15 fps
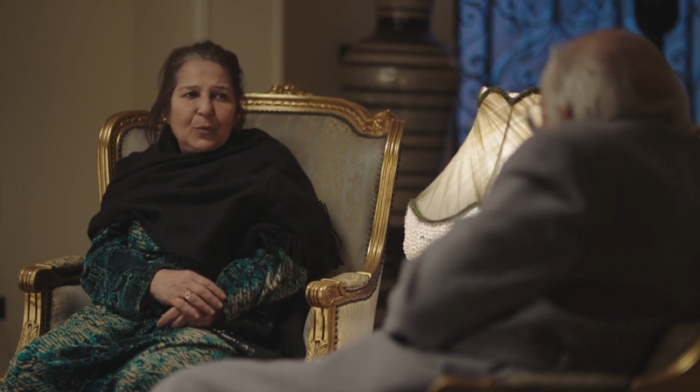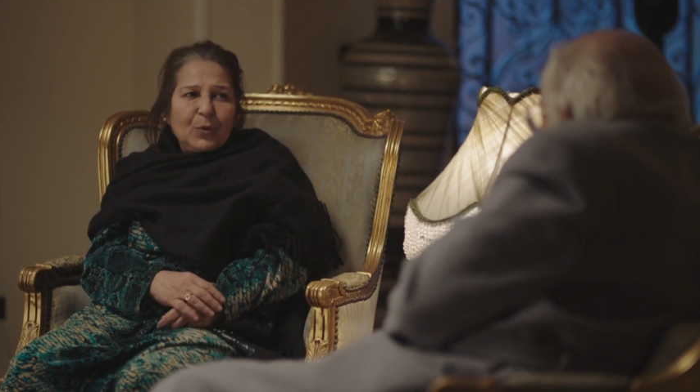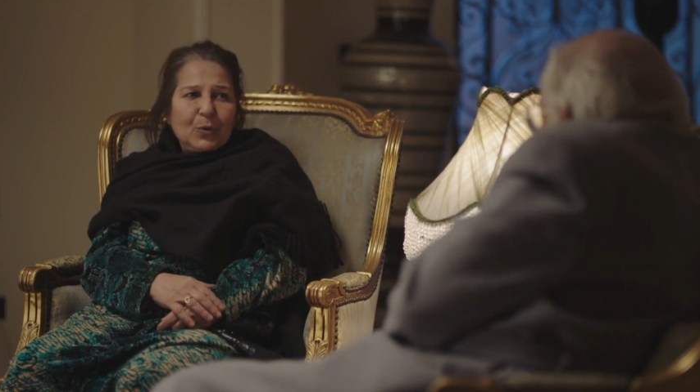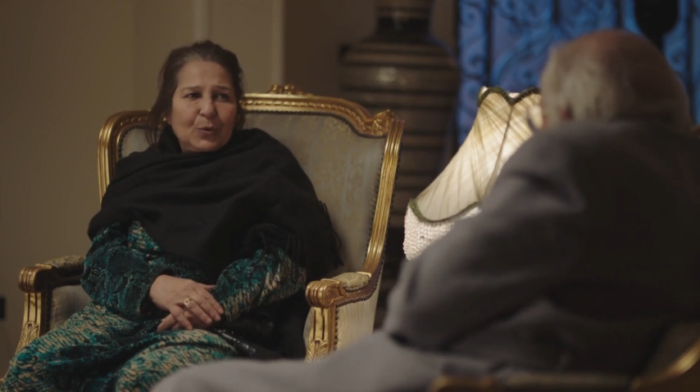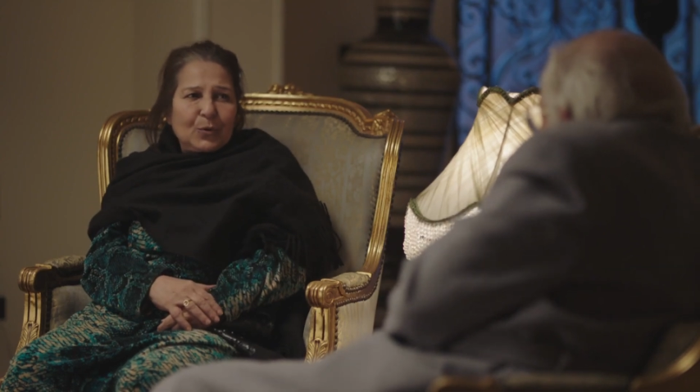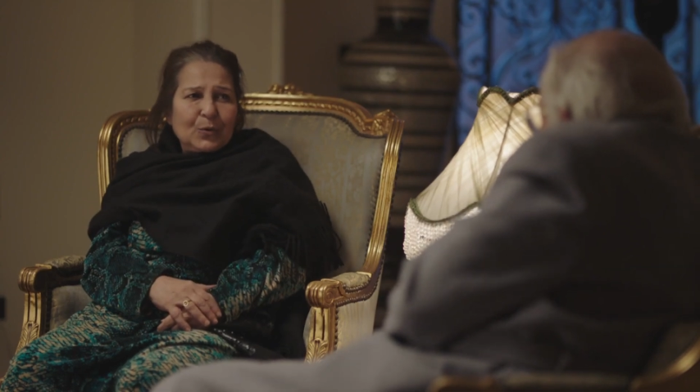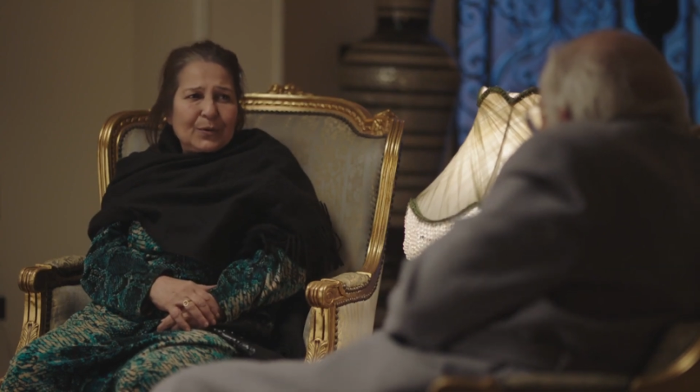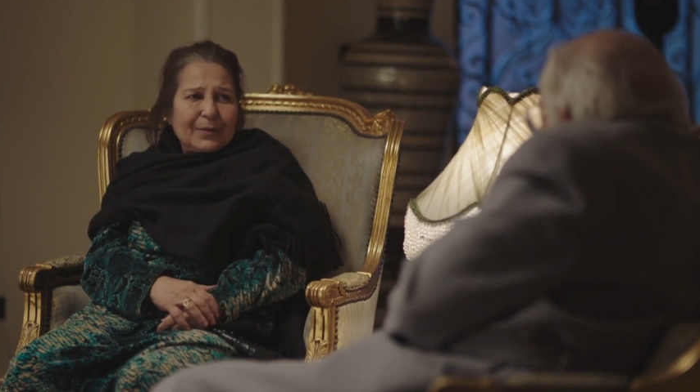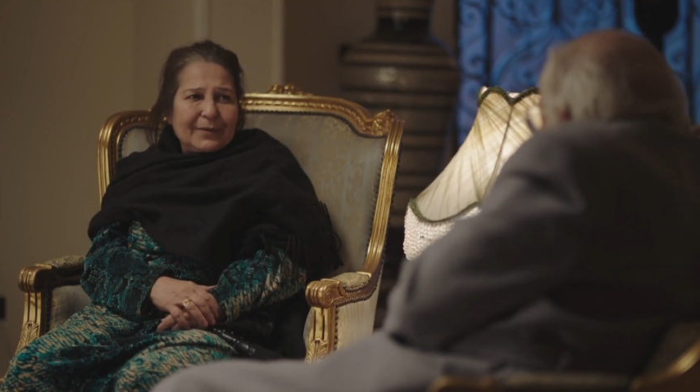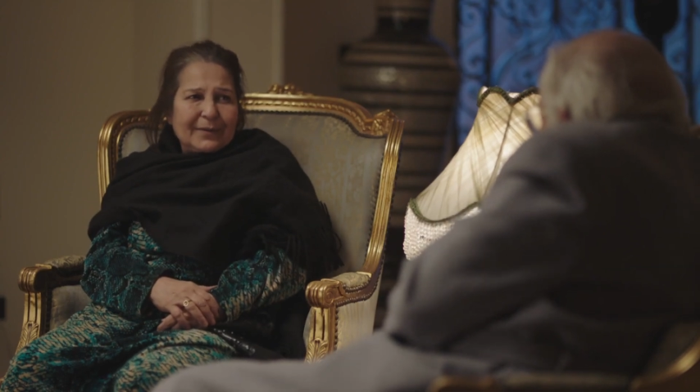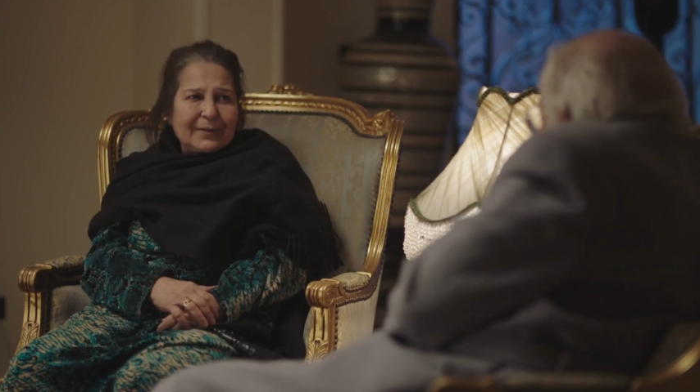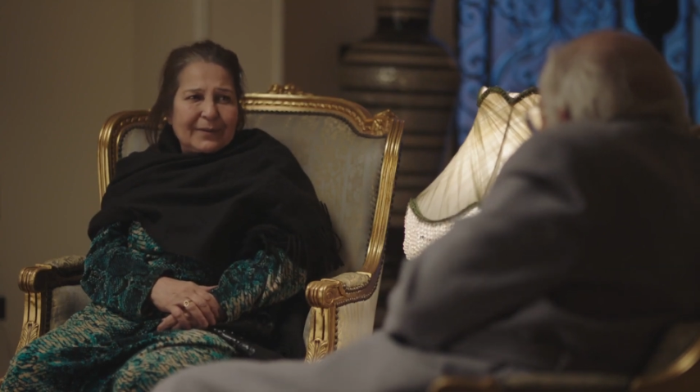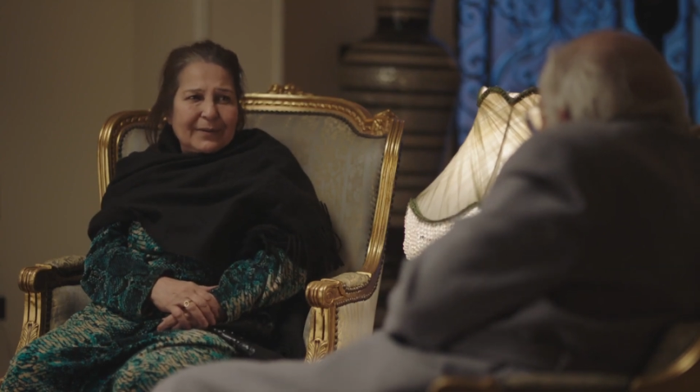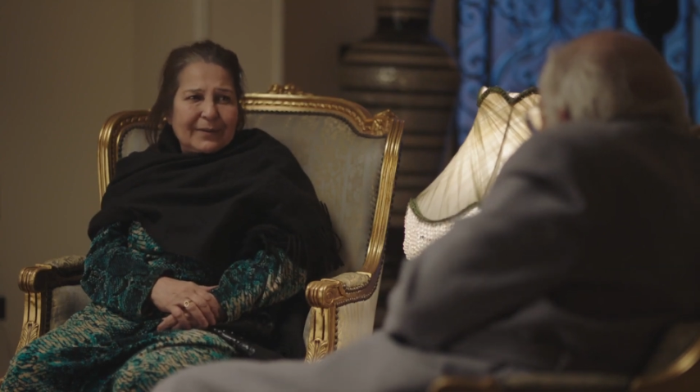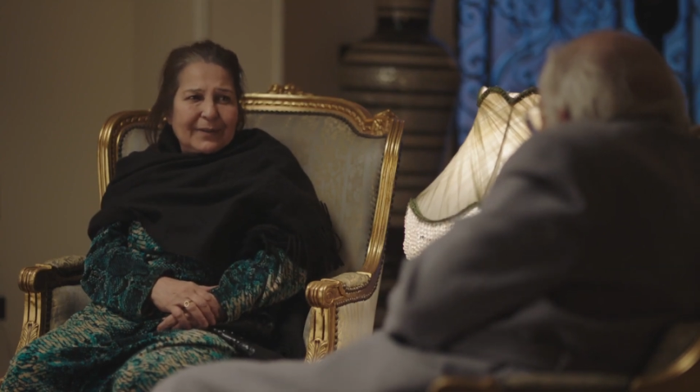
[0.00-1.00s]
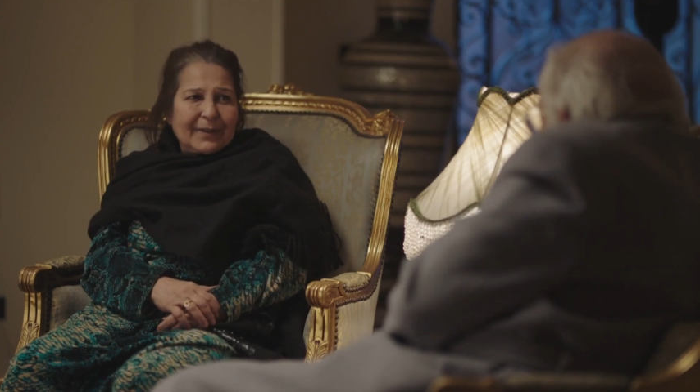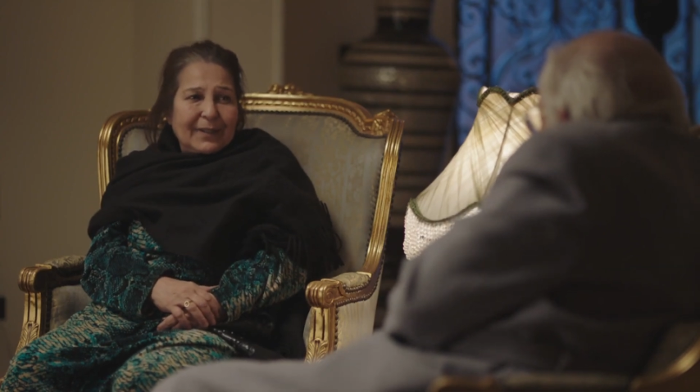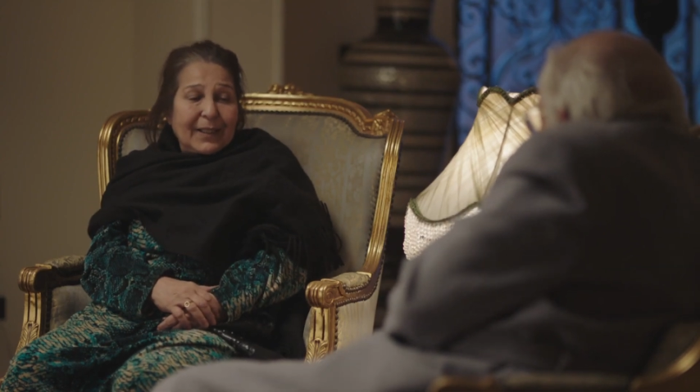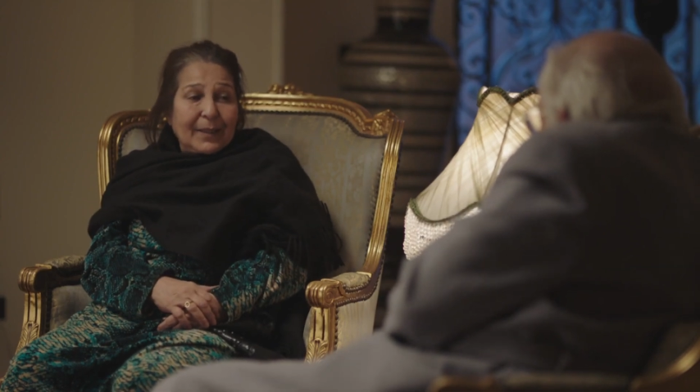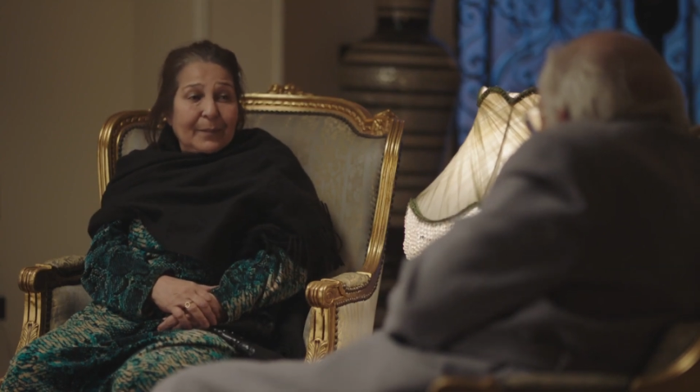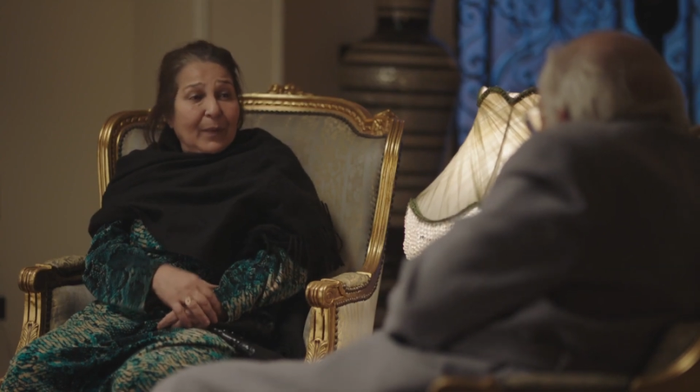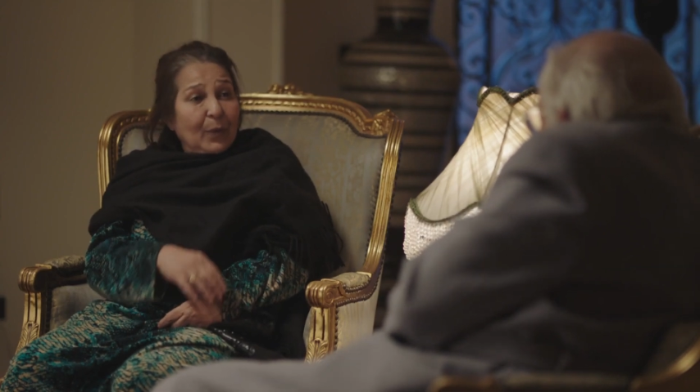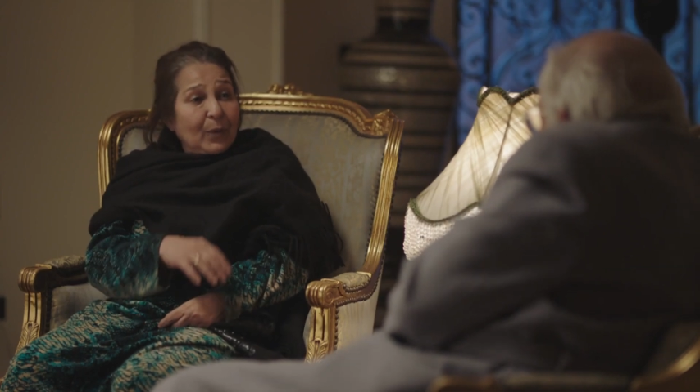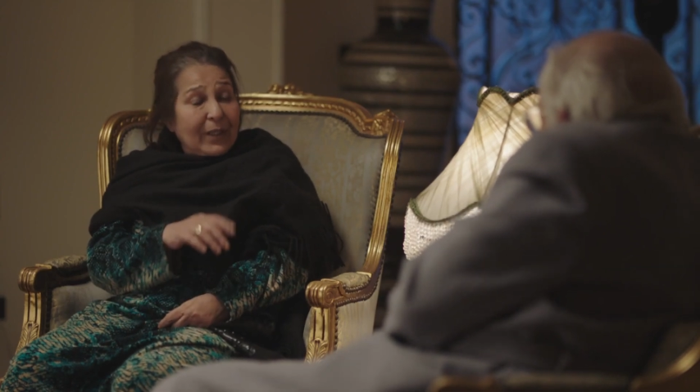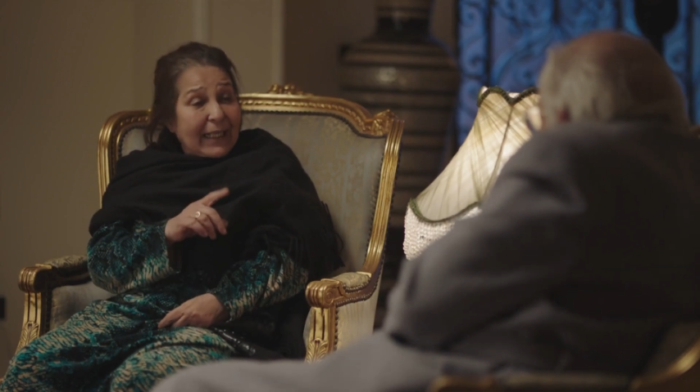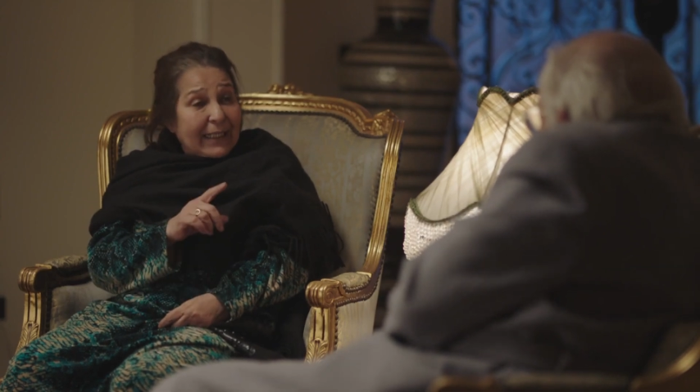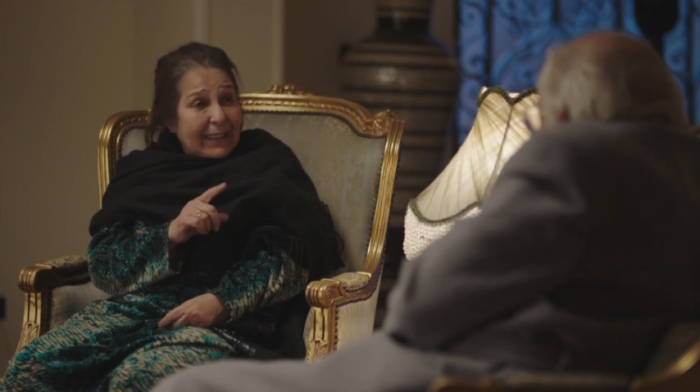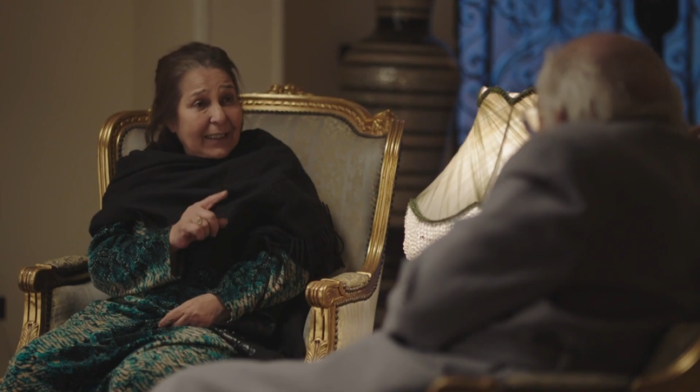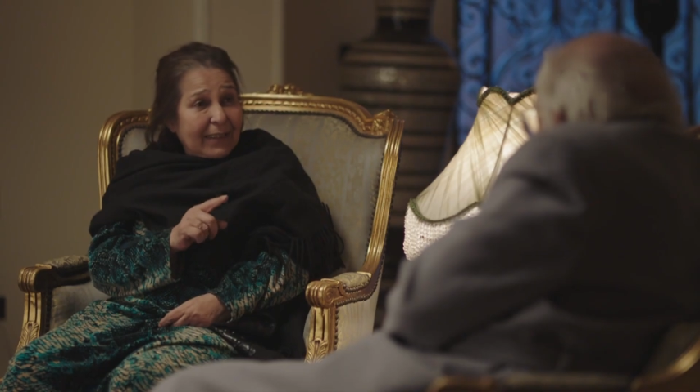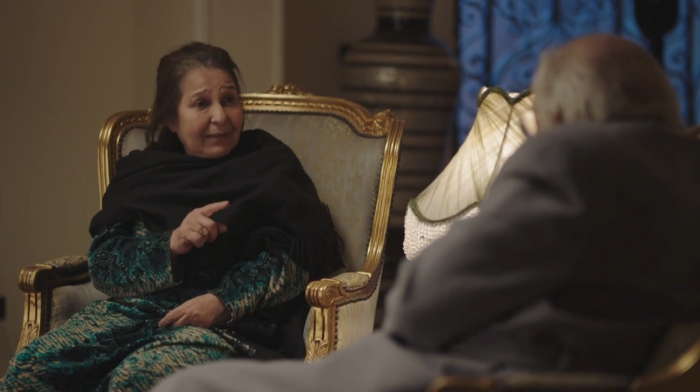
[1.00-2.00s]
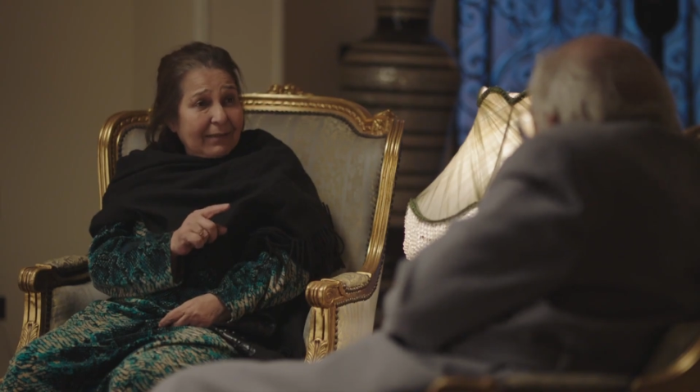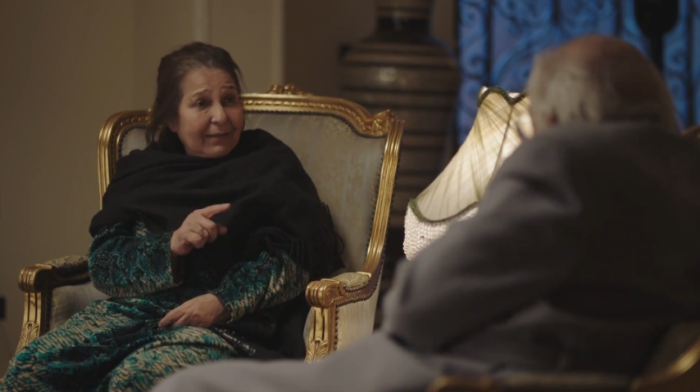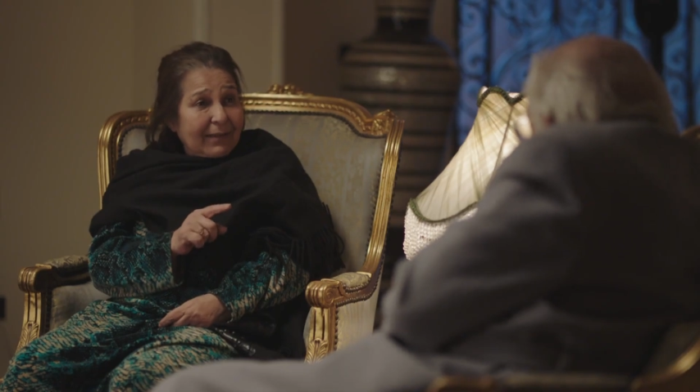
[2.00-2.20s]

اخته بقول لك ايه